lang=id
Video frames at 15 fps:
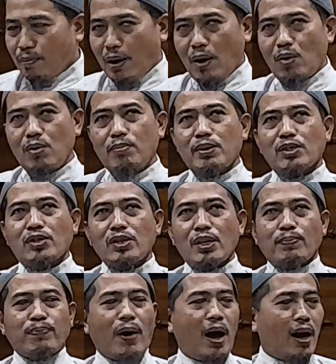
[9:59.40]
Bangun
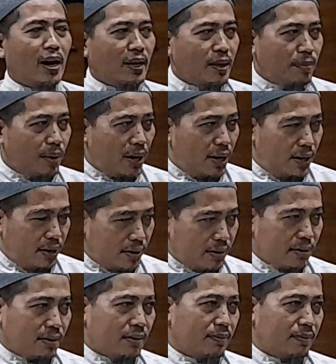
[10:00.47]
masjid pahalanya mengalir.